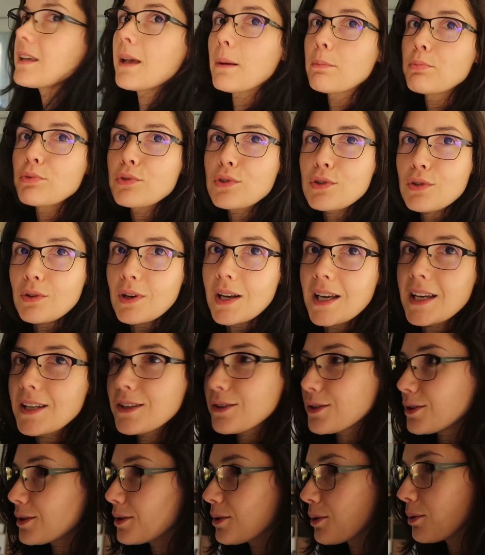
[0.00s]
qu'il n'y a plus de soleil,
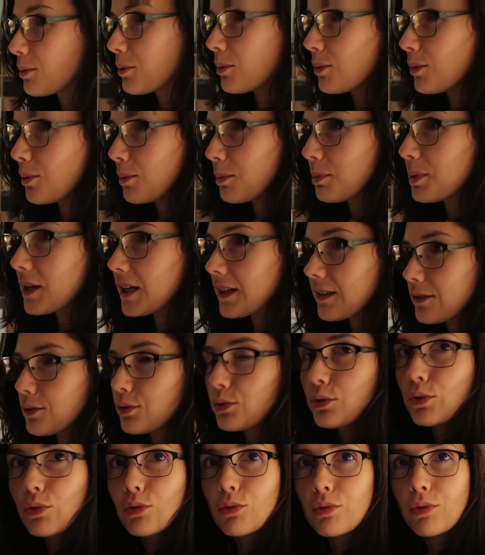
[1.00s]
euh, on, perd
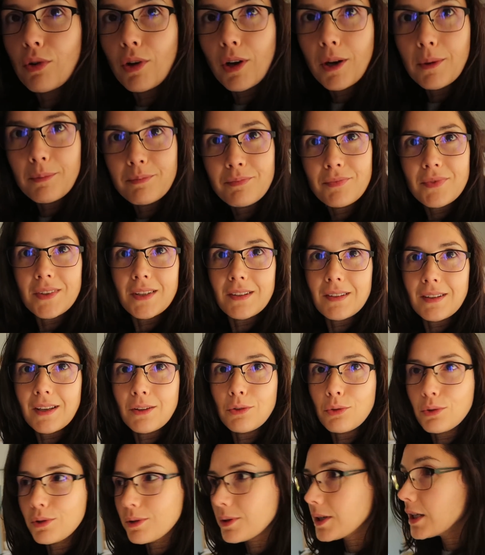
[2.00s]
nos couleurs. C'est très
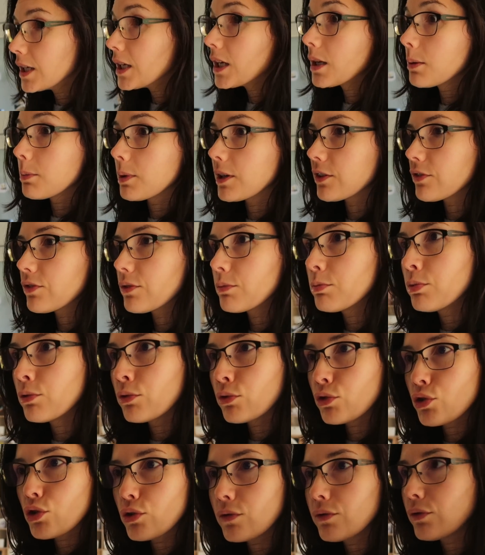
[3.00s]
drôle. Bref,
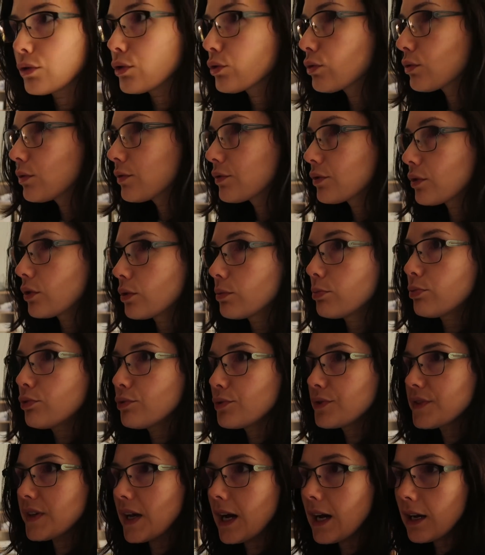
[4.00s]
bon, je vous retrouve euh,
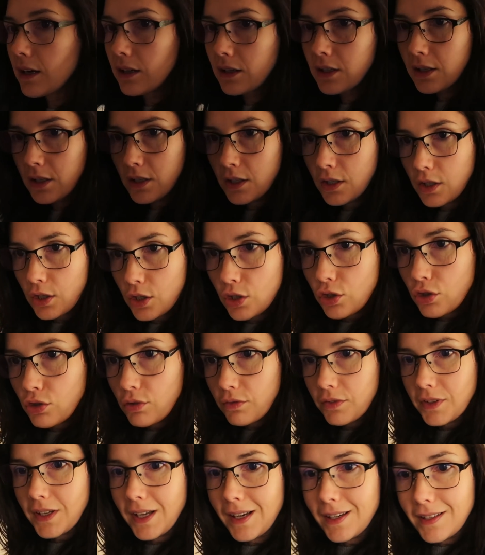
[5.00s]
plus tard.
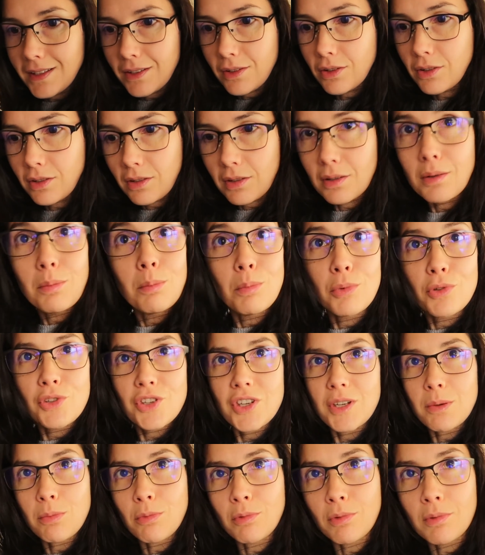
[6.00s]
Je vais aller euh,
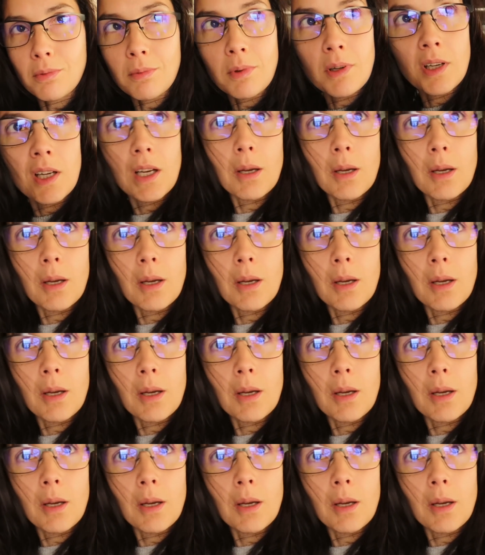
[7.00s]
manger mon